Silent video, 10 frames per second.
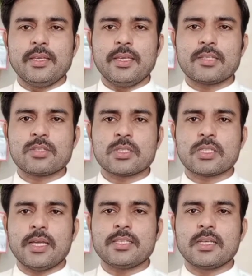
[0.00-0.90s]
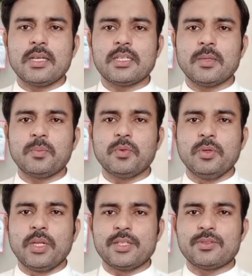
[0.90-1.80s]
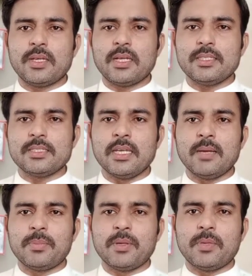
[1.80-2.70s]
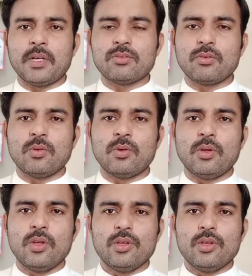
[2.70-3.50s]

एक घंटे पूरे जो है ना ये अपने बाजू को